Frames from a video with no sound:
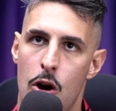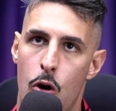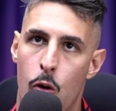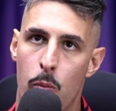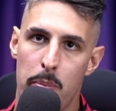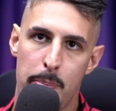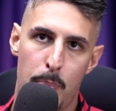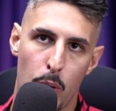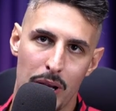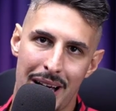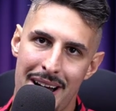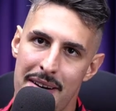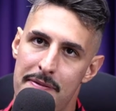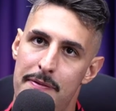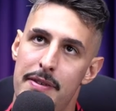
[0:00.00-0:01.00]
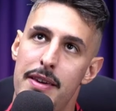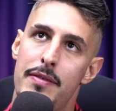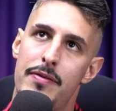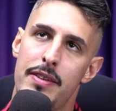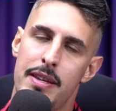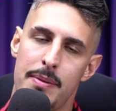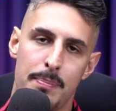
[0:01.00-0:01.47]
Um bipolar
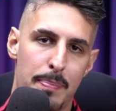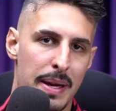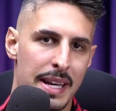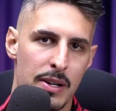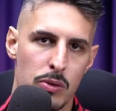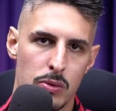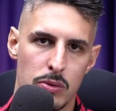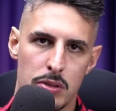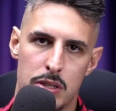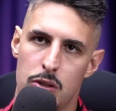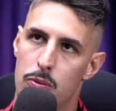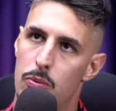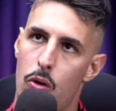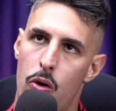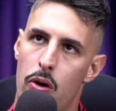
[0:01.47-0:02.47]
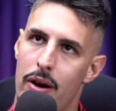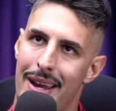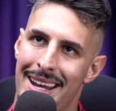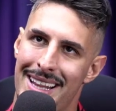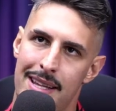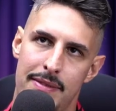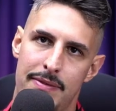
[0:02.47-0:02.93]
vive em períodos de humor
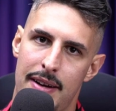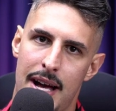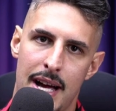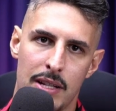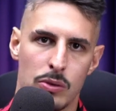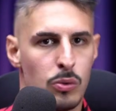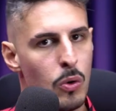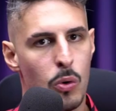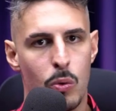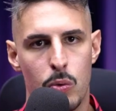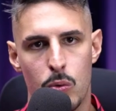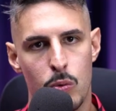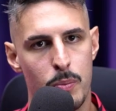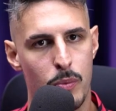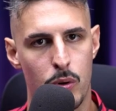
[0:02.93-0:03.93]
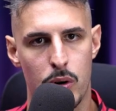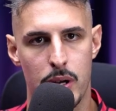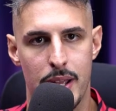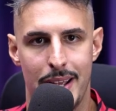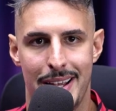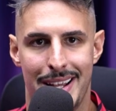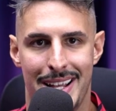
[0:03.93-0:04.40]
elevado ou humor
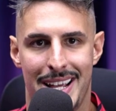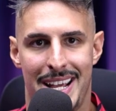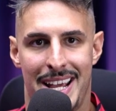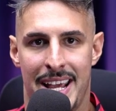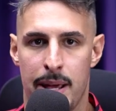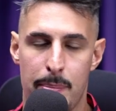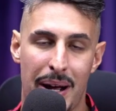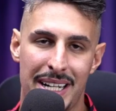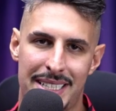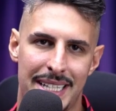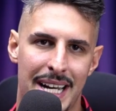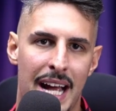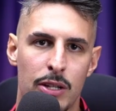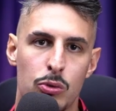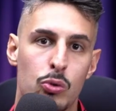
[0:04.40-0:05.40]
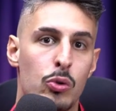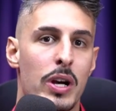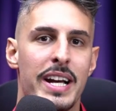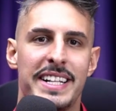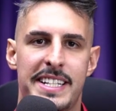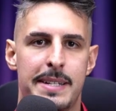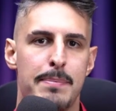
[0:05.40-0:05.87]
rebaixado
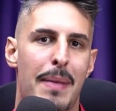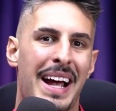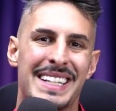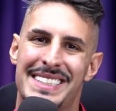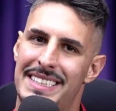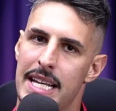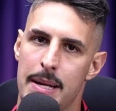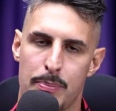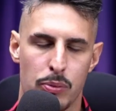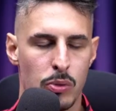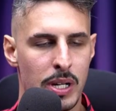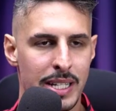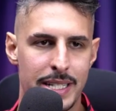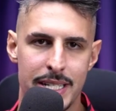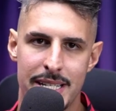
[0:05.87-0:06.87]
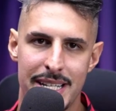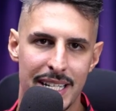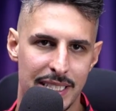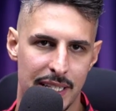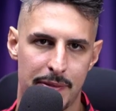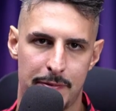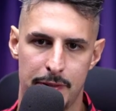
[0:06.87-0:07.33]
durante mais tempo, durante
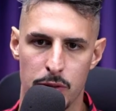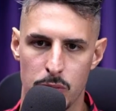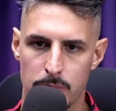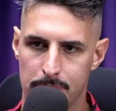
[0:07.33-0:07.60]
dias a fio.